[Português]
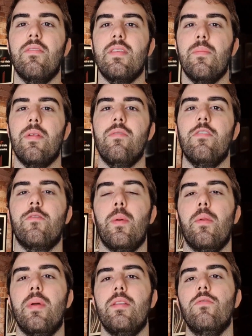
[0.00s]
deve ser previsto
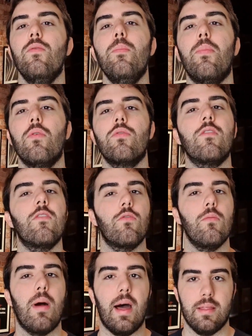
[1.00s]
pelo menos um ponto de
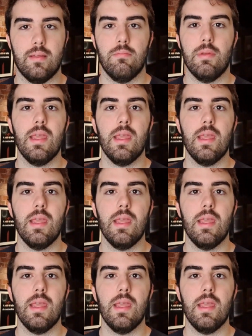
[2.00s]
tomada.